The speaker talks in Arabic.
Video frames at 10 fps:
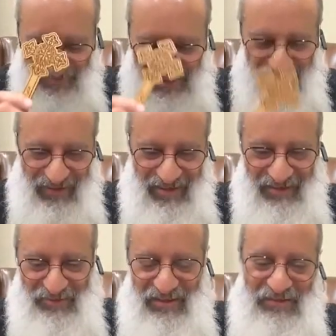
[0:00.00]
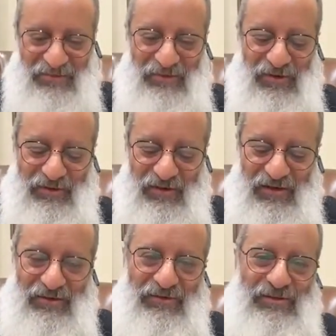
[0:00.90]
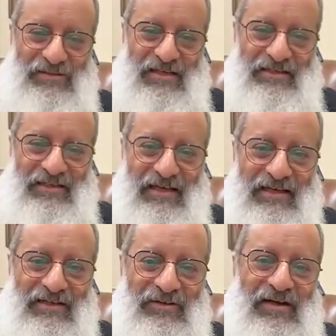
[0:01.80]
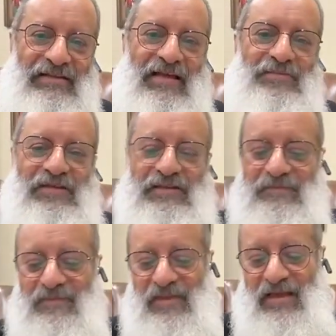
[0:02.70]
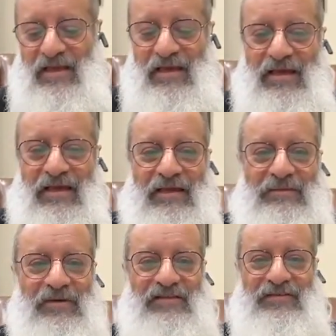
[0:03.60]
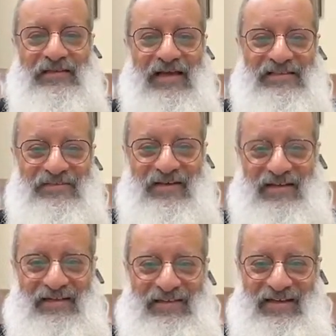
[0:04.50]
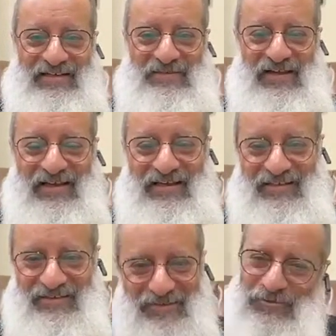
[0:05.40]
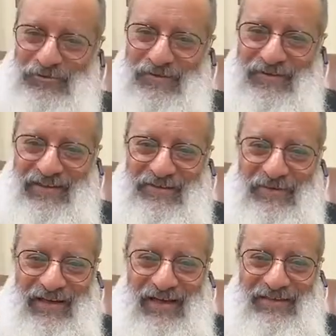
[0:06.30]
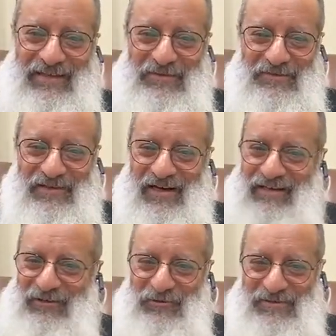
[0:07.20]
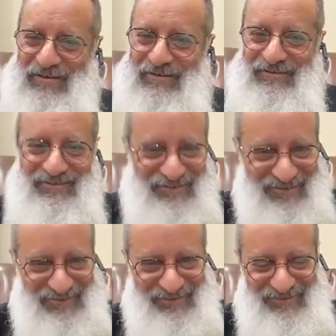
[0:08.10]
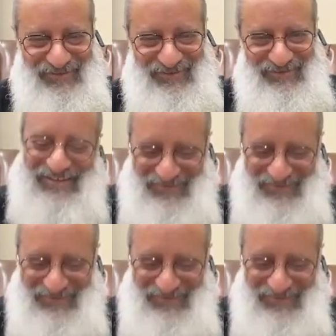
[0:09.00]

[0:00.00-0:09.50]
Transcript: باسم الاب والابن والروح القدس الاله الواحد امين آه، المره اللي فاتت حد فاكر احنا اتكلمنا على ايه لو مش فاكرين يبقى ليه عتاب كبير عليكم بصراحه العتاب